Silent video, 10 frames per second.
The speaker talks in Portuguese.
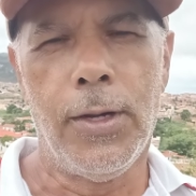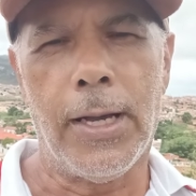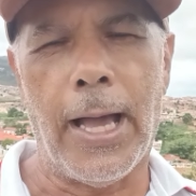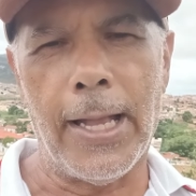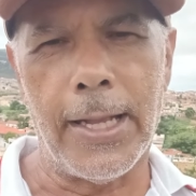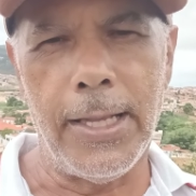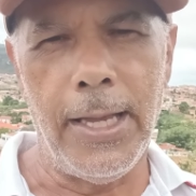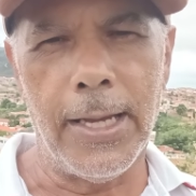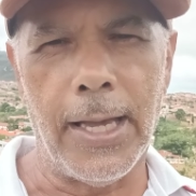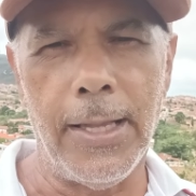cada
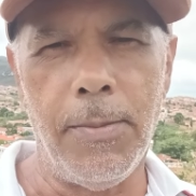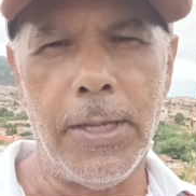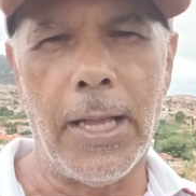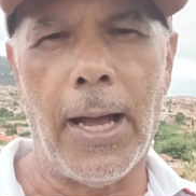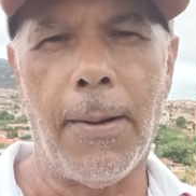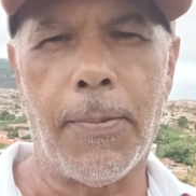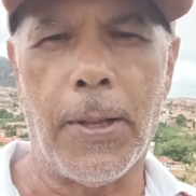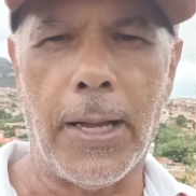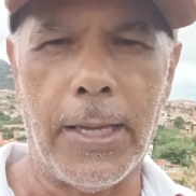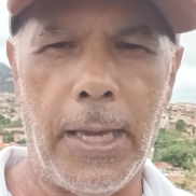dia que ele me dá
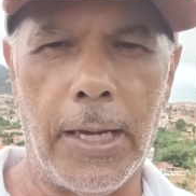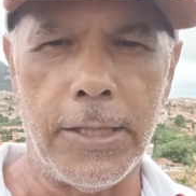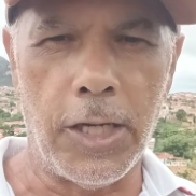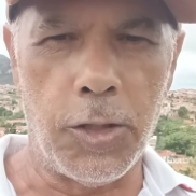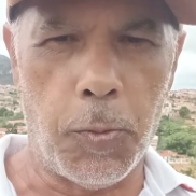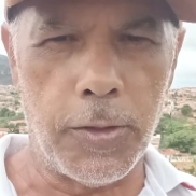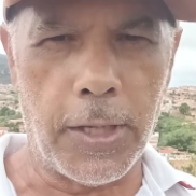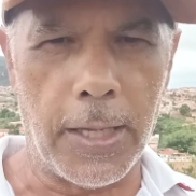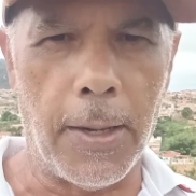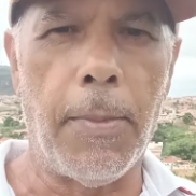para que a gente
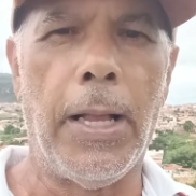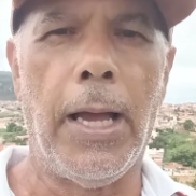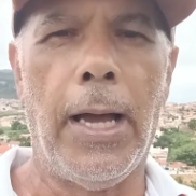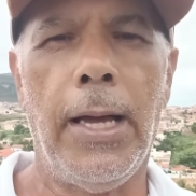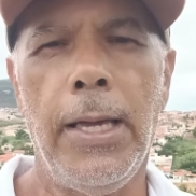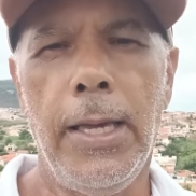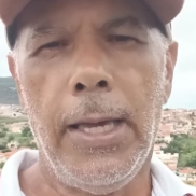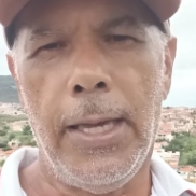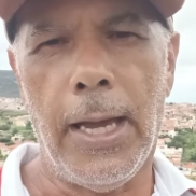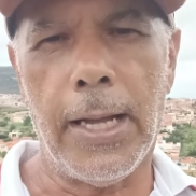possa trabalhar.
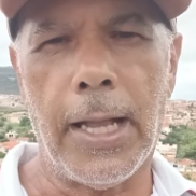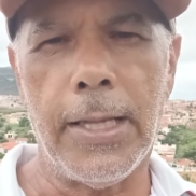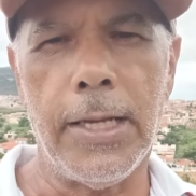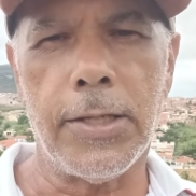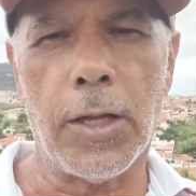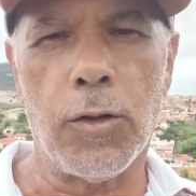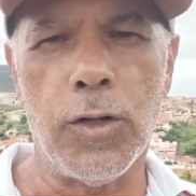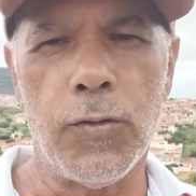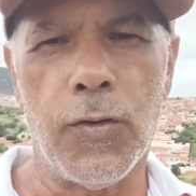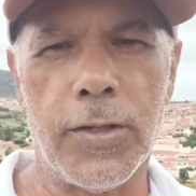E agradeço a
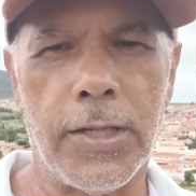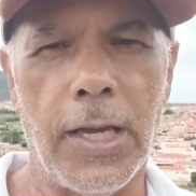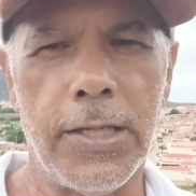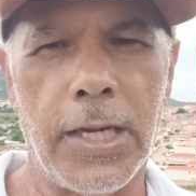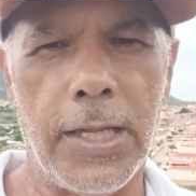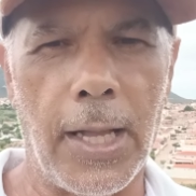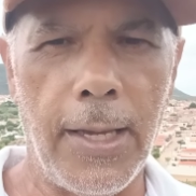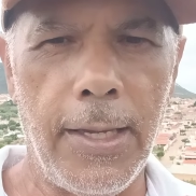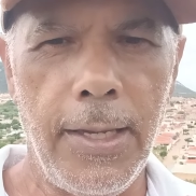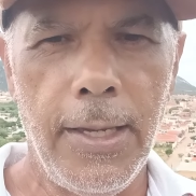todos vocês que
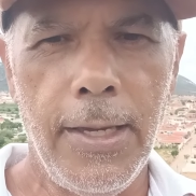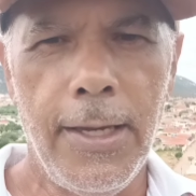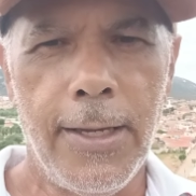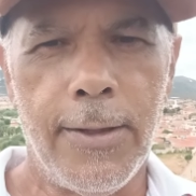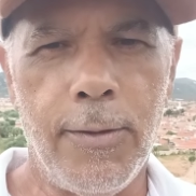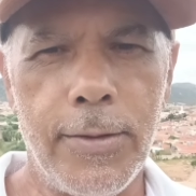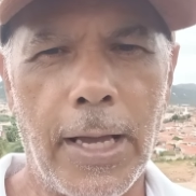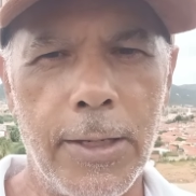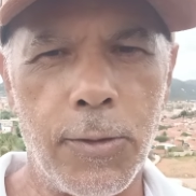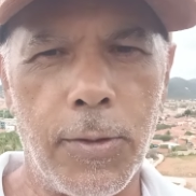têm nos
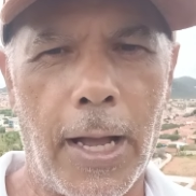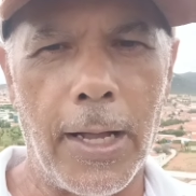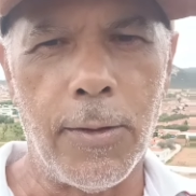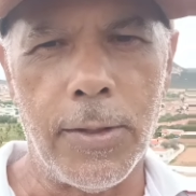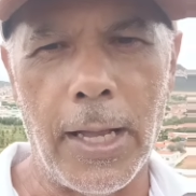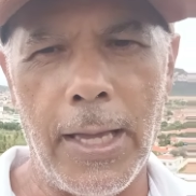ajudado, tem